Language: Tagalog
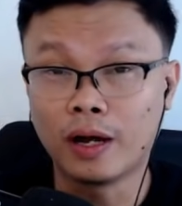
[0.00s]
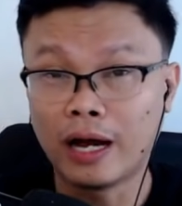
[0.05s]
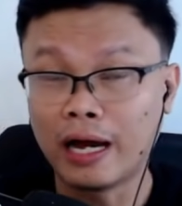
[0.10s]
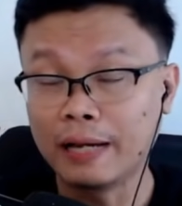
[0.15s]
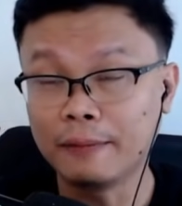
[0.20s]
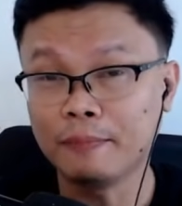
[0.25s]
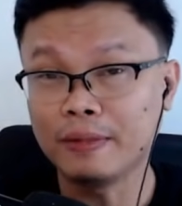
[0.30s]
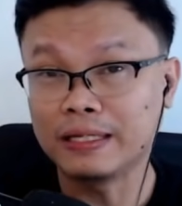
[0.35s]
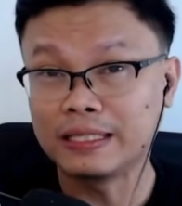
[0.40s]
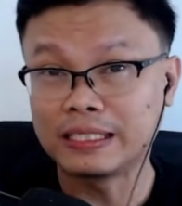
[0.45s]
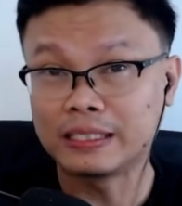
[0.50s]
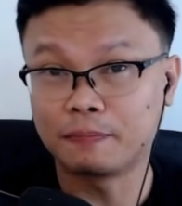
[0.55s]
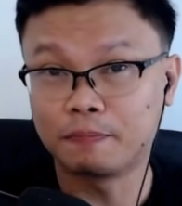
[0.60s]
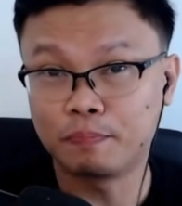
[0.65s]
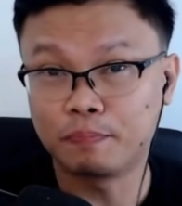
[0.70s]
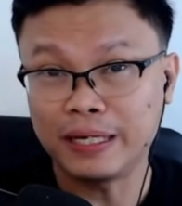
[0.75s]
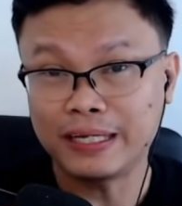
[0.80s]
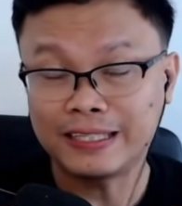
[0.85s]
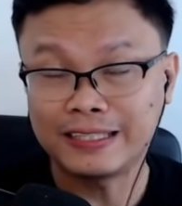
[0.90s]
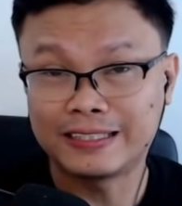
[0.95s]
I'm
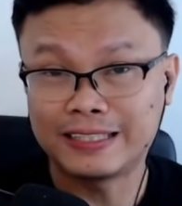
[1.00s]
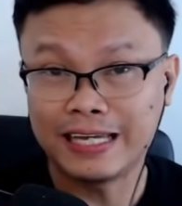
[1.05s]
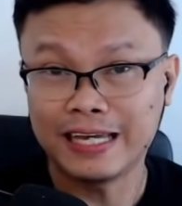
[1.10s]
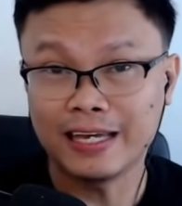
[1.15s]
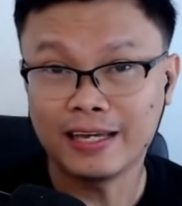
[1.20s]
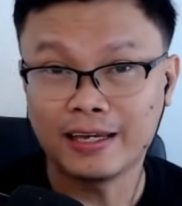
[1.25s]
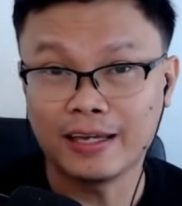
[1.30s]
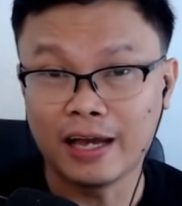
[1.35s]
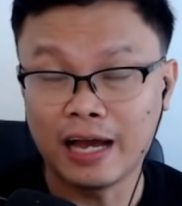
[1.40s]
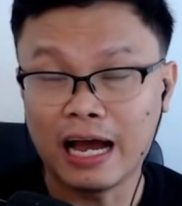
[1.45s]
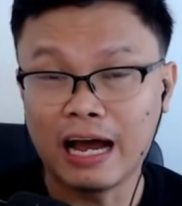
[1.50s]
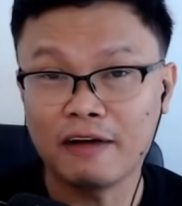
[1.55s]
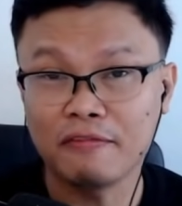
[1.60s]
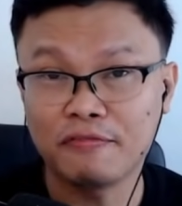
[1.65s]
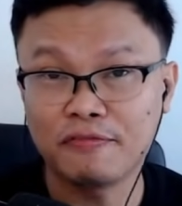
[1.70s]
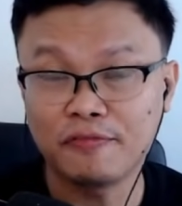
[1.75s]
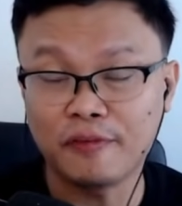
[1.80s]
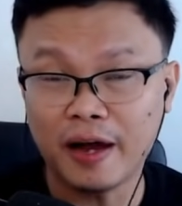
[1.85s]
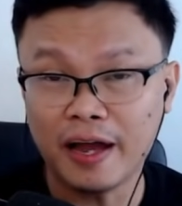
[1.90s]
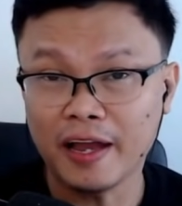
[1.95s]
expecting a
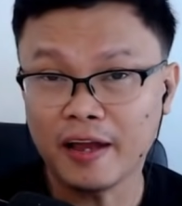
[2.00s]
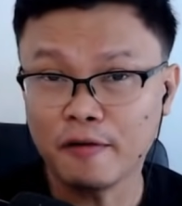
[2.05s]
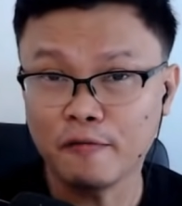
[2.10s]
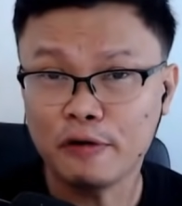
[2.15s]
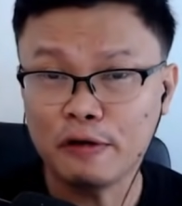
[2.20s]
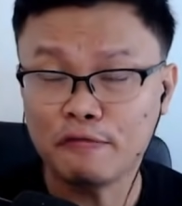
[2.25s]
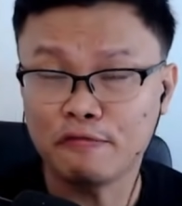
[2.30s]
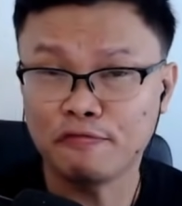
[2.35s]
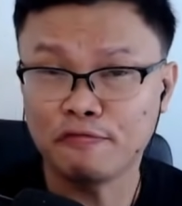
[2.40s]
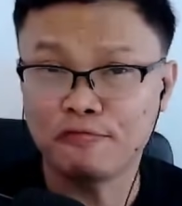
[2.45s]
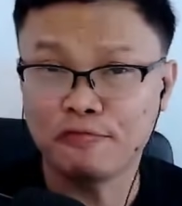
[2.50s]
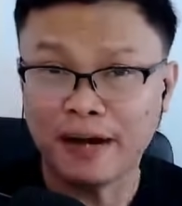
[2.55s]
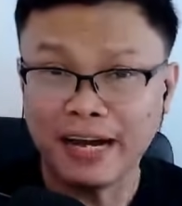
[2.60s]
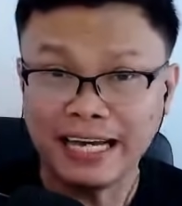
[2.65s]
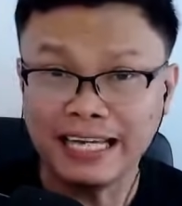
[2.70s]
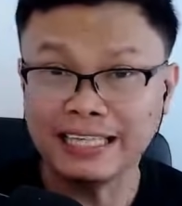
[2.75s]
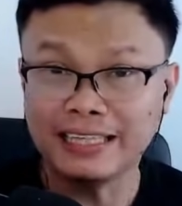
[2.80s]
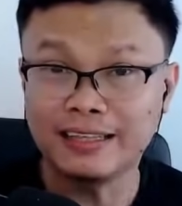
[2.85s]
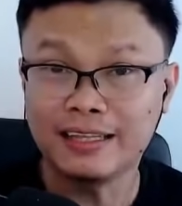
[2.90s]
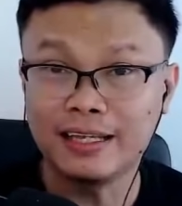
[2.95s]
fiery
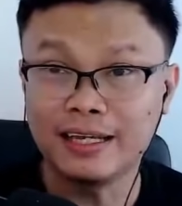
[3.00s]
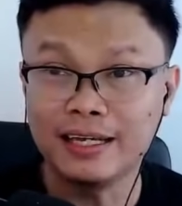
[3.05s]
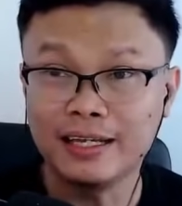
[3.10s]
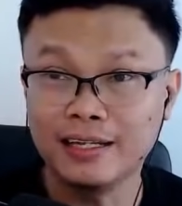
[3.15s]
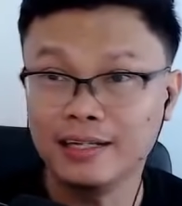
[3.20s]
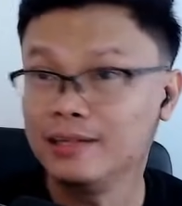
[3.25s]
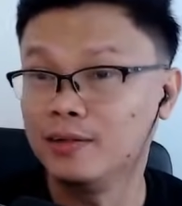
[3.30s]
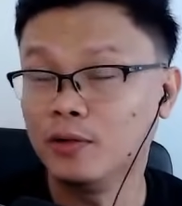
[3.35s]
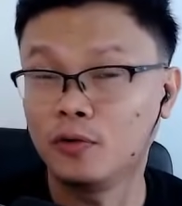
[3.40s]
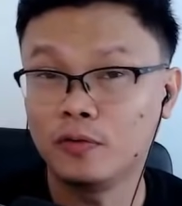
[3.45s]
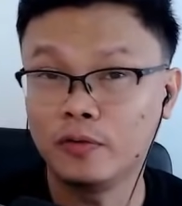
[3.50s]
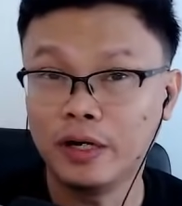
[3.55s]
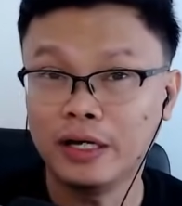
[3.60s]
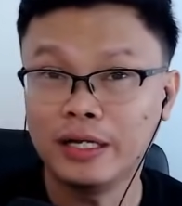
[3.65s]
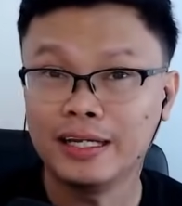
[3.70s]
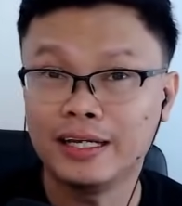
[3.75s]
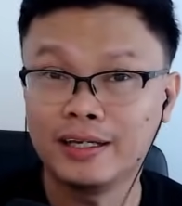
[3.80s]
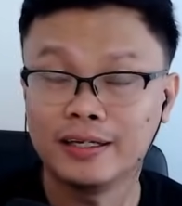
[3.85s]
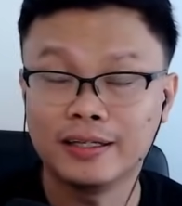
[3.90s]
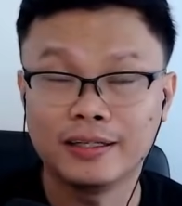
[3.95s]
fight and no
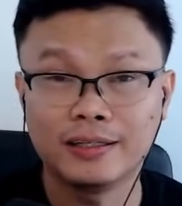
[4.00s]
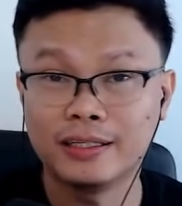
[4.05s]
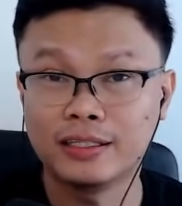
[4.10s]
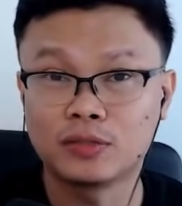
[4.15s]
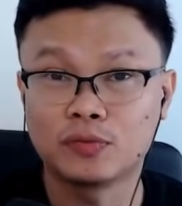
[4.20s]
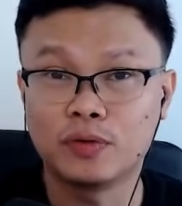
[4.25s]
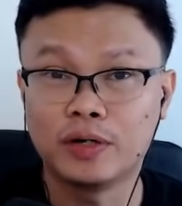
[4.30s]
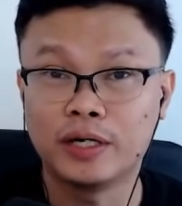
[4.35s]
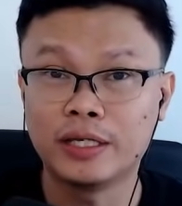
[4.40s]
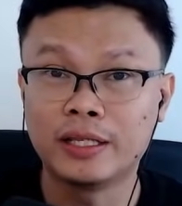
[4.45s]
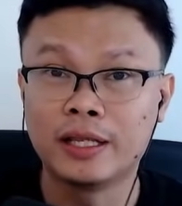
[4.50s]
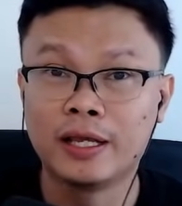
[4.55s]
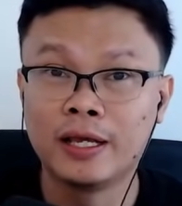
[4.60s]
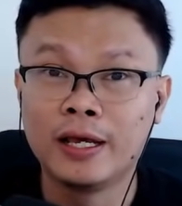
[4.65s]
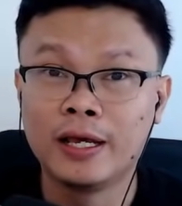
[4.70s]
running in this one